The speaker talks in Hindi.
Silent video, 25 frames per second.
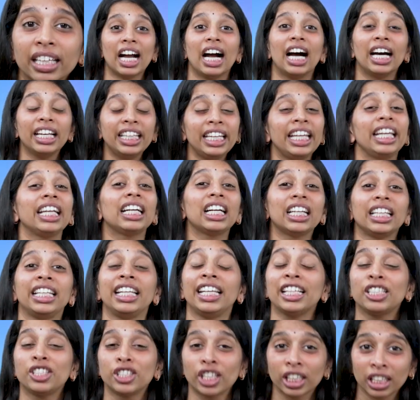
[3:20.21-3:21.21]
अनेक
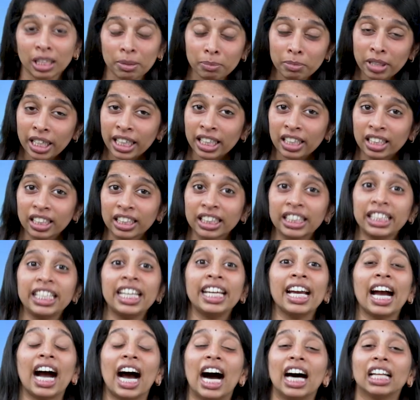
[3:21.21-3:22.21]
अनेक जन्म लेकर
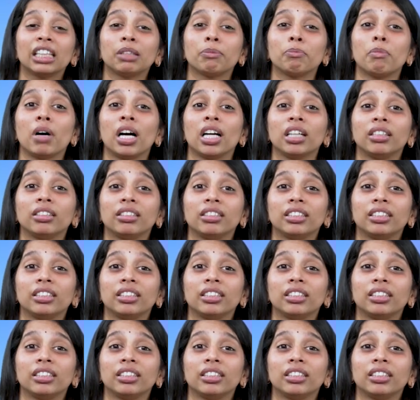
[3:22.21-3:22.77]
ये आत्मा